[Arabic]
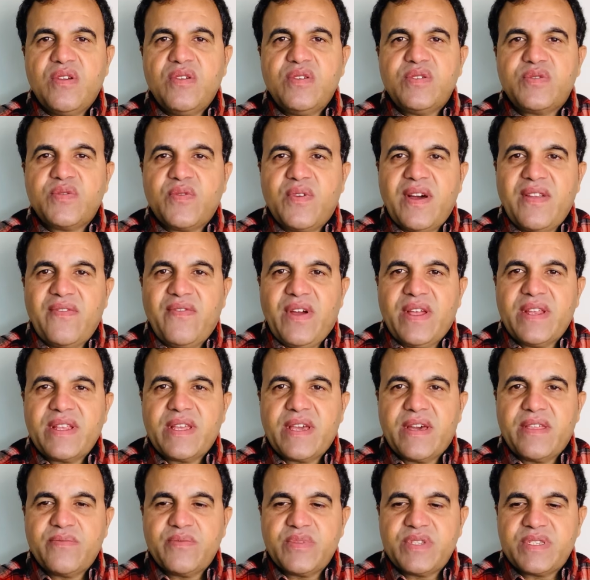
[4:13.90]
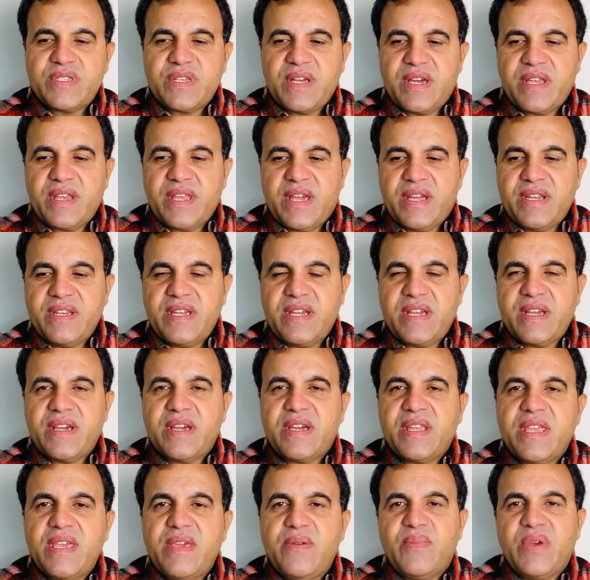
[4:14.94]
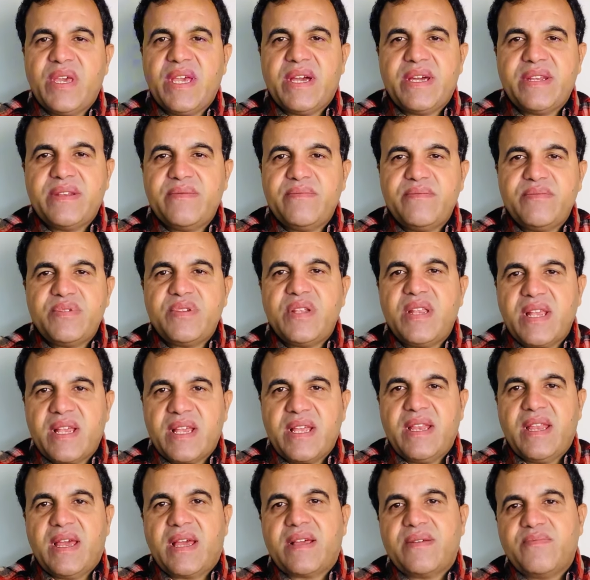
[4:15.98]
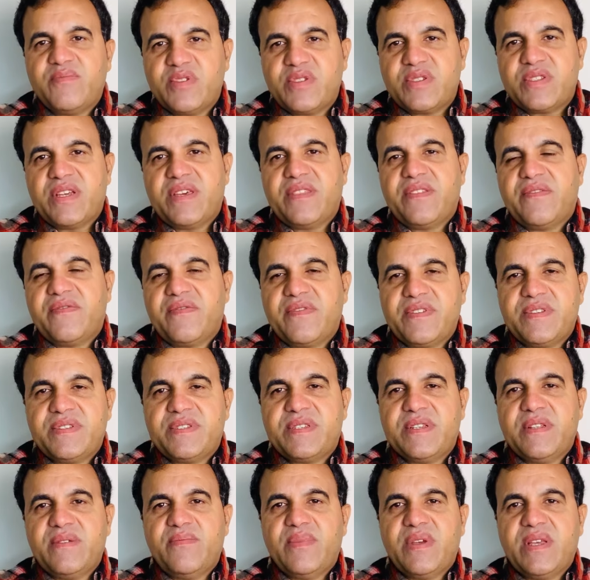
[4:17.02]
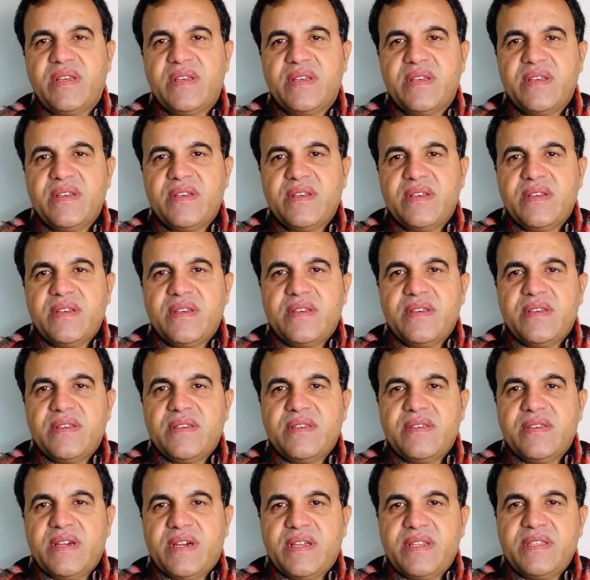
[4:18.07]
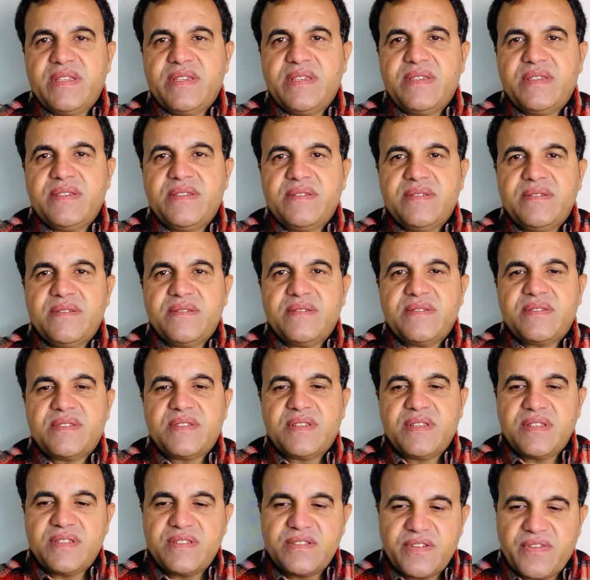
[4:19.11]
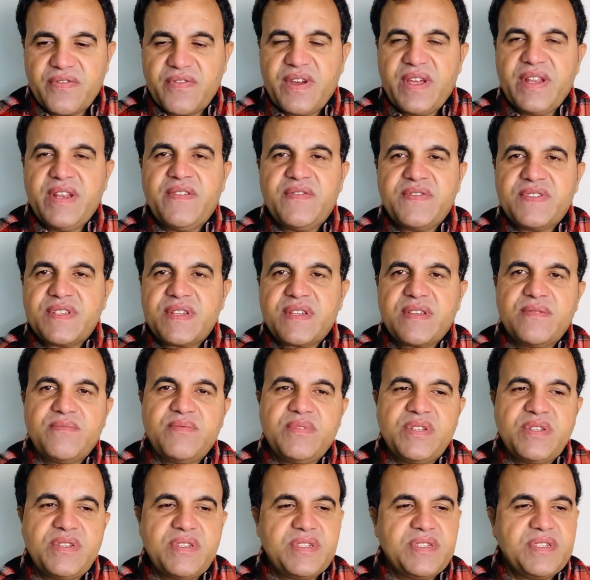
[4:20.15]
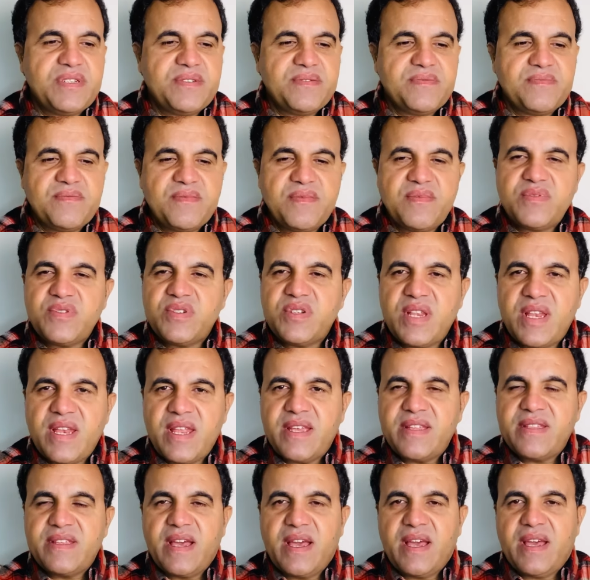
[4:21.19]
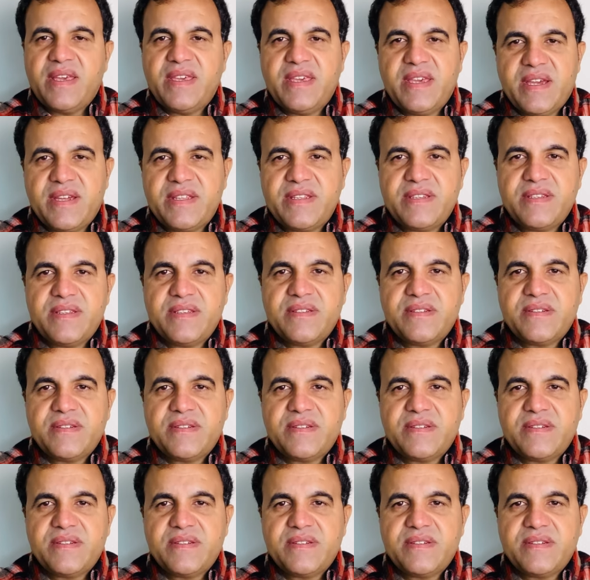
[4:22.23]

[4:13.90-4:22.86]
سوالف عن كاظم الساهر يعني غريبه يعني مش لك علاقه بمستهدف الزلمه يعني تريد ترفع نفسك بهيجي شو لها داعي يعني